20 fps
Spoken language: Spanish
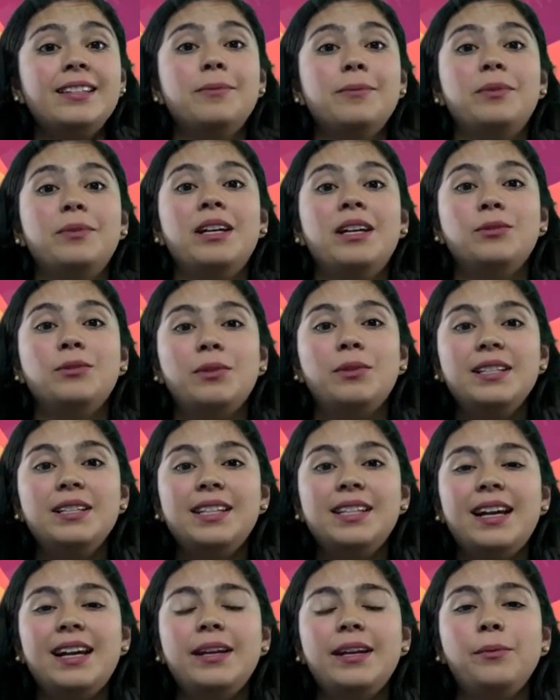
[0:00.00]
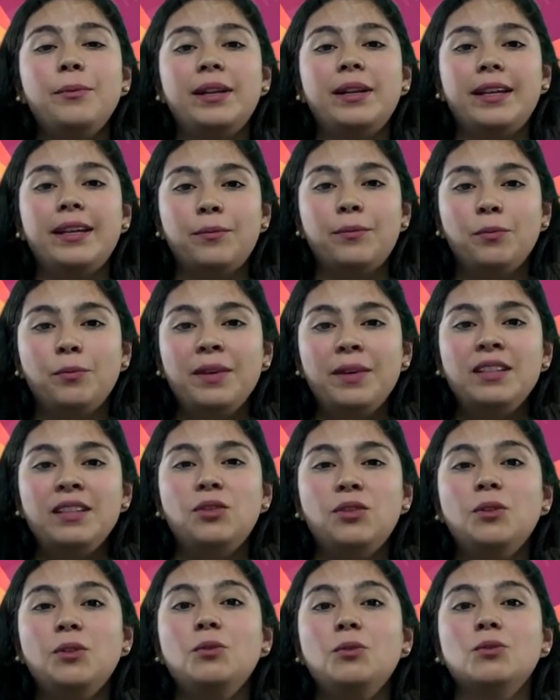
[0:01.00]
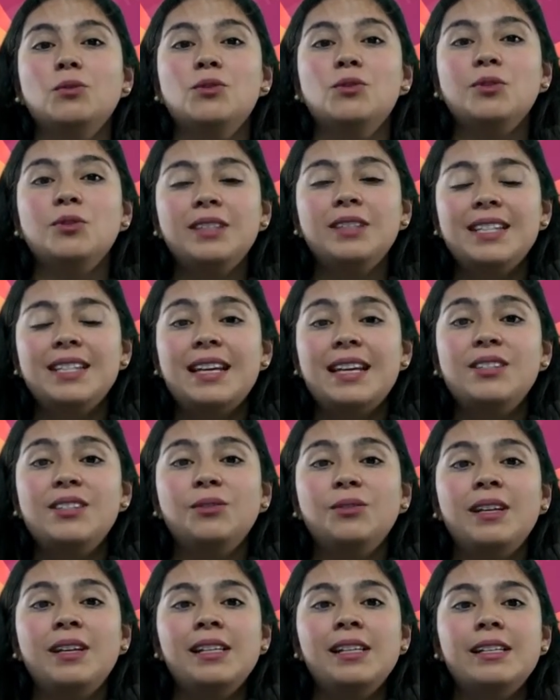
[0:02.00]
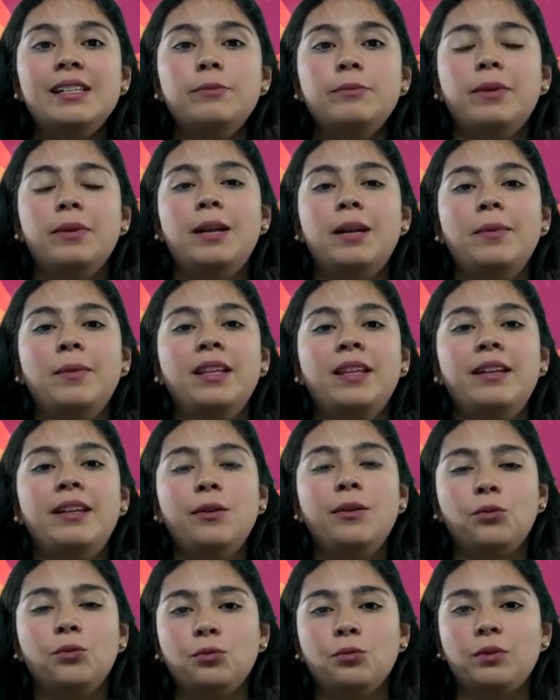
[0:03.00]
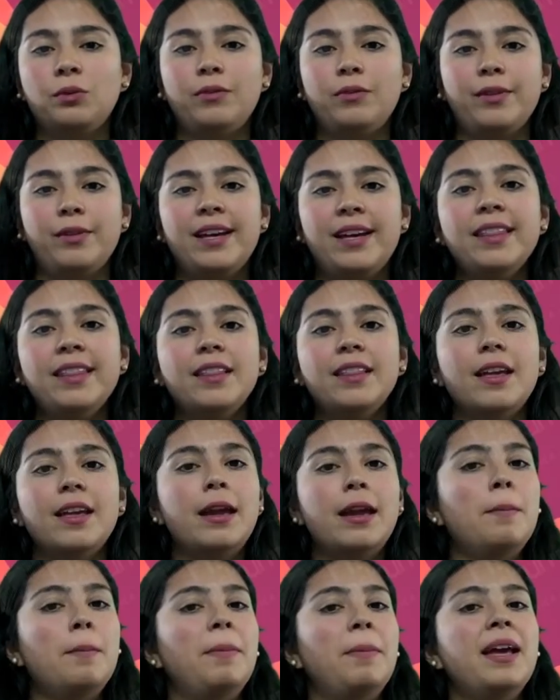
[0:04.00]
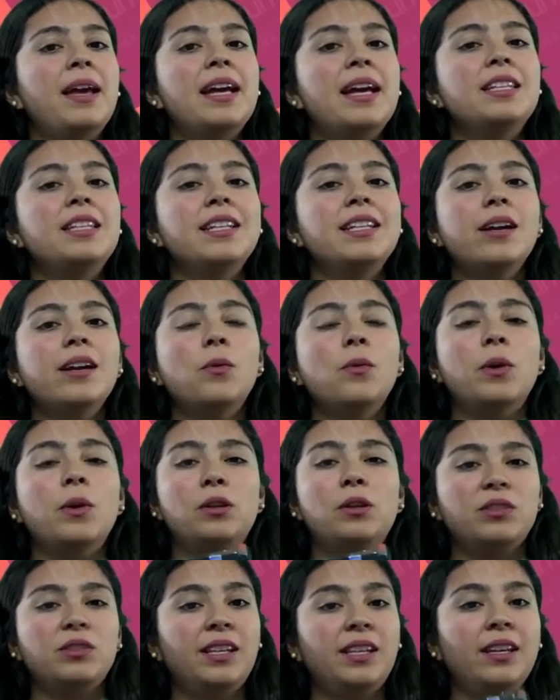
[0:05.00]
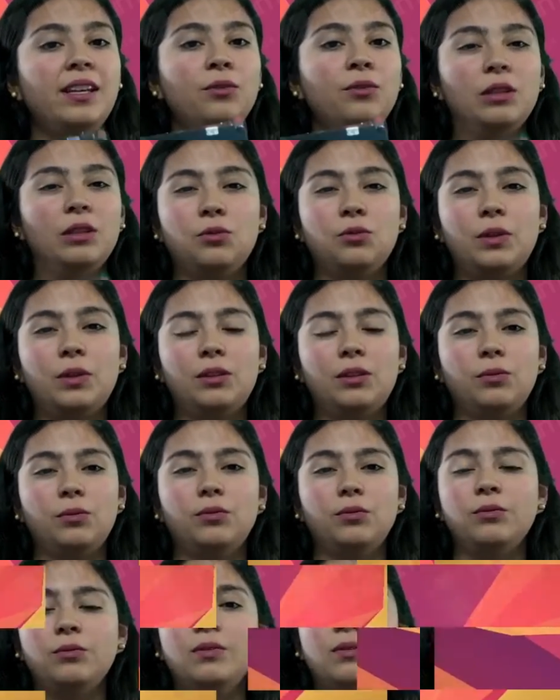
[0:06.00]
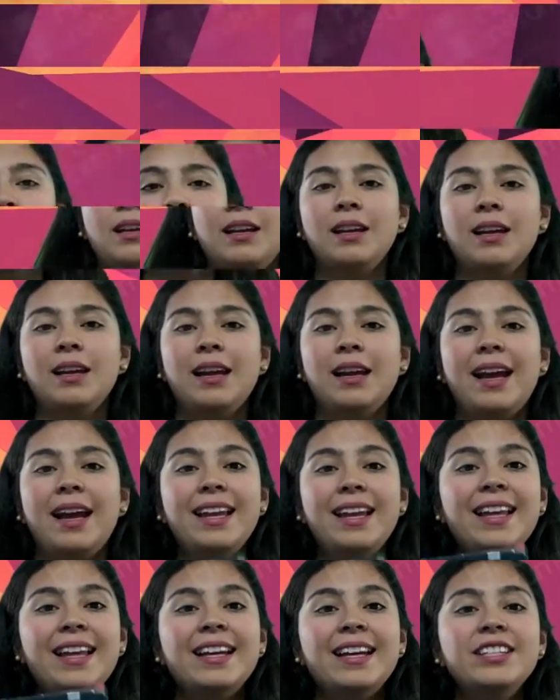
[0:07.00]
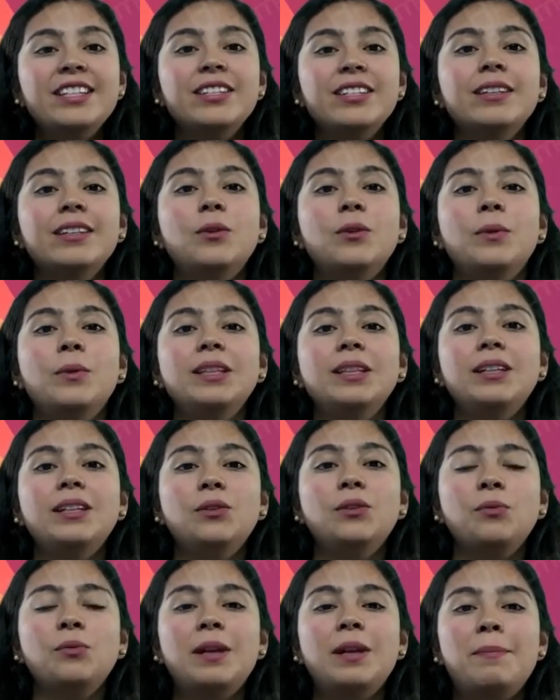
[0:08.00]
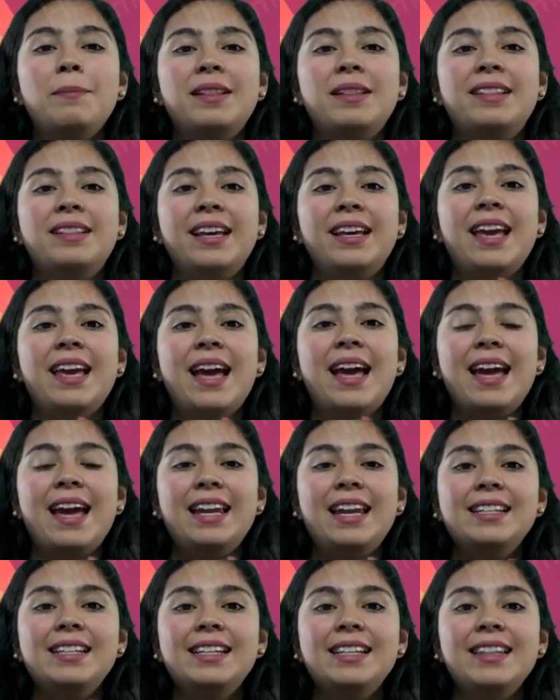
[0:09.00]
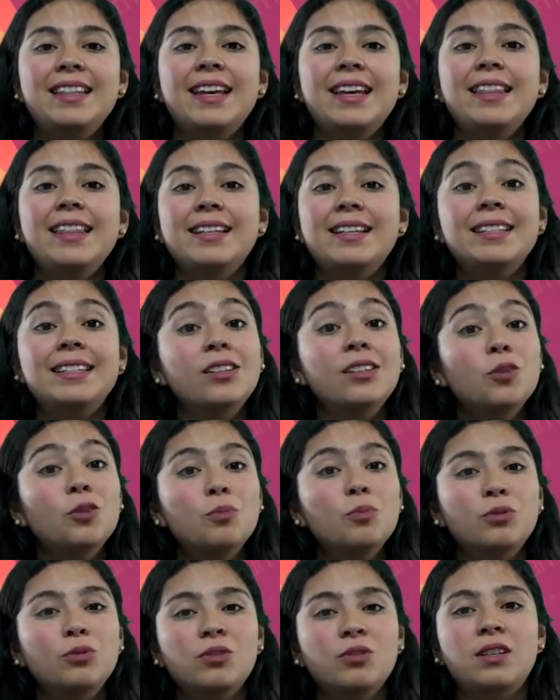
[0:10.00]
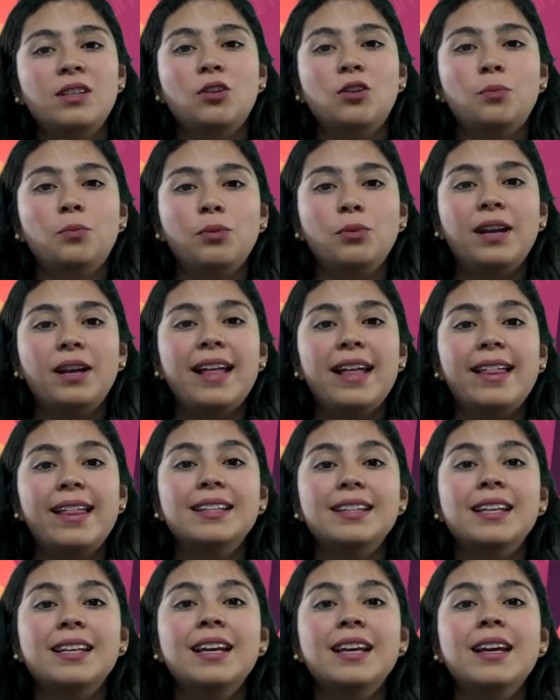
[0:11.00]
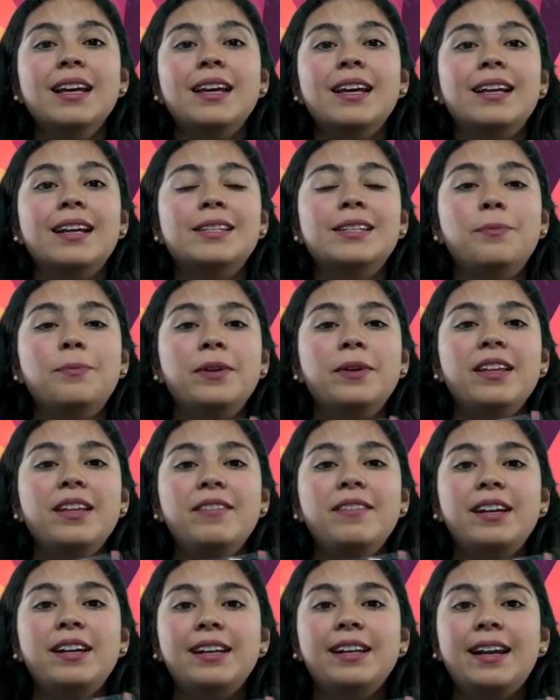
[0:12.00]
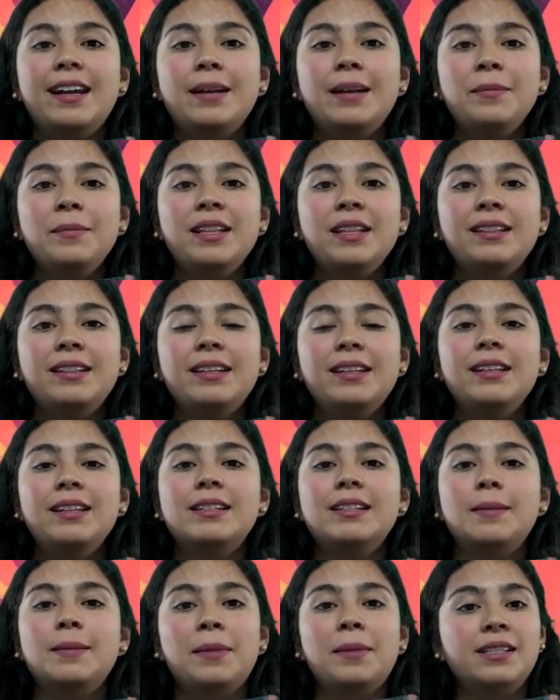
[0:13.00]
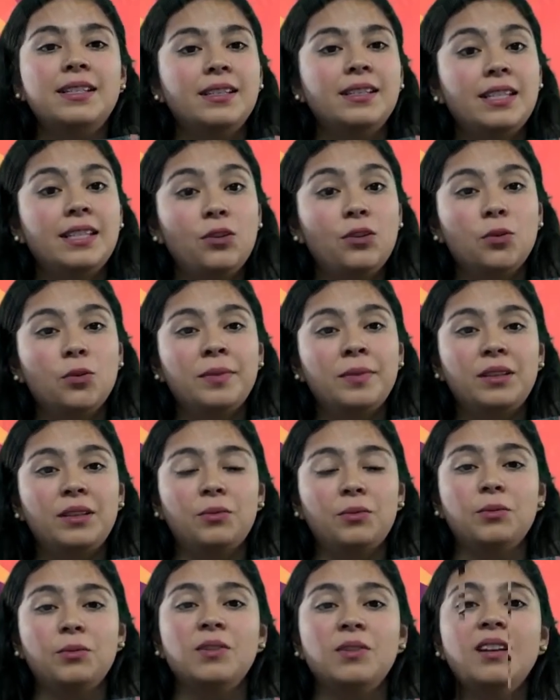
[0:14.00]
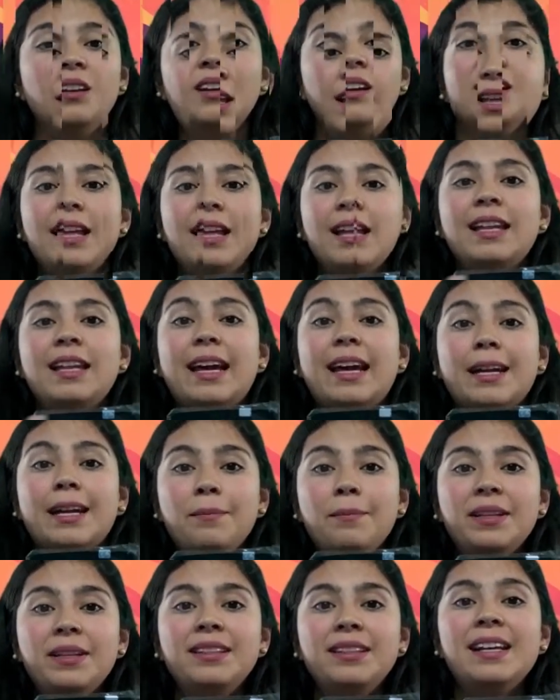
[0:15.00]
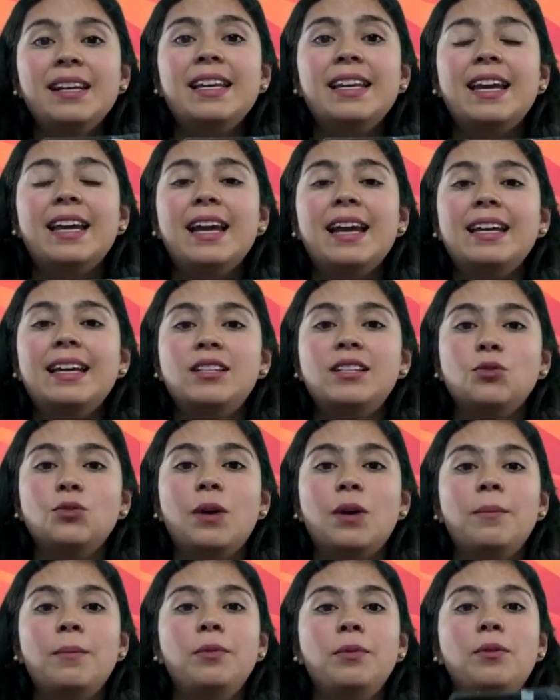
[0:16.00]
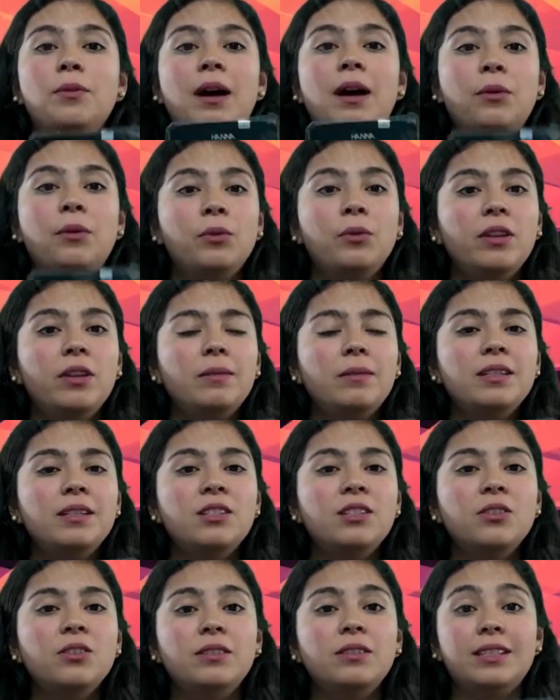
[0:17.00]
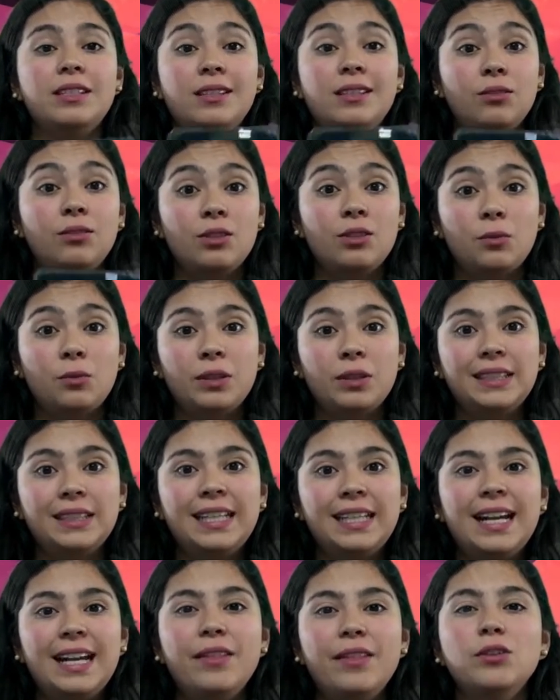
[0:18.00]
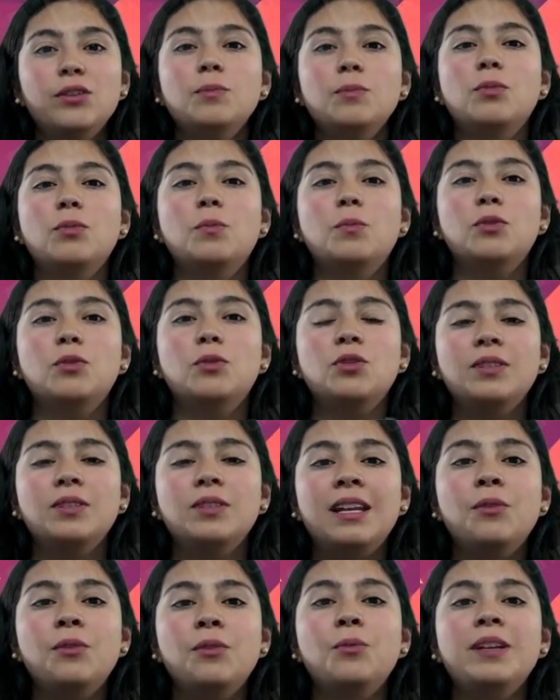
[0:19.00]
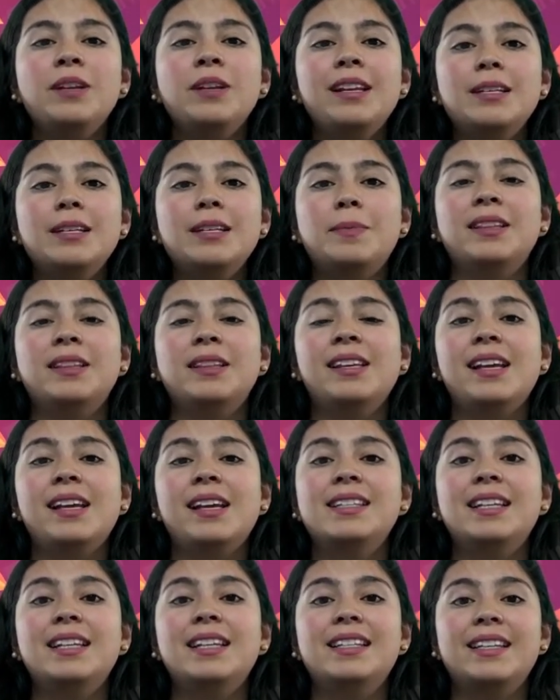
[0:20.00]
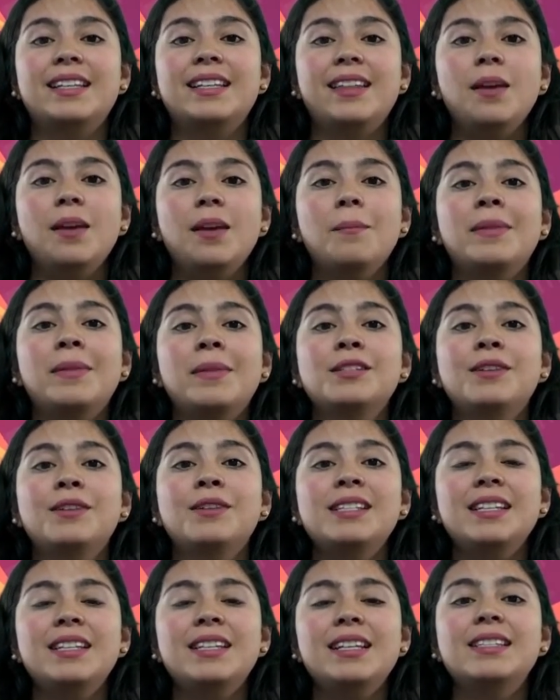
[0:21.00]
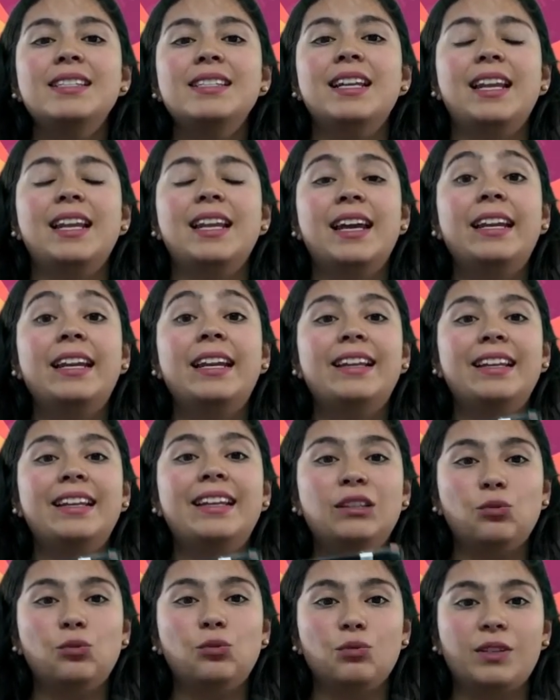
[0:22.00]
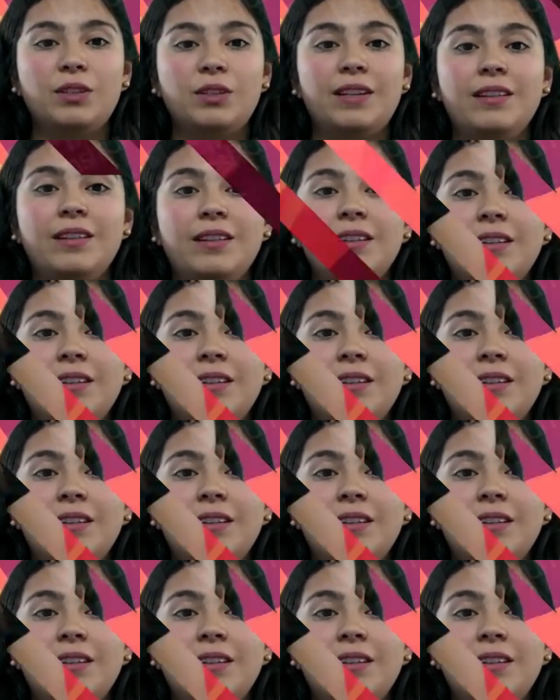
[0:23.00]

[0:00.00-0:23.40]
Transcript: se puede actualizar en cualquier momento con sondas adicionales para medir la conductividad, el pH o el oxígeno disuelto. El Edge cuenta con una pantalla LCD de 5.5 pulgadas que se puede ver claramente desde más de 5 metros. La gran pantalla y su amplio ángulo de visión de 150 grados proporcionan una de las pantallas LCD más fáciles de leer de la industria.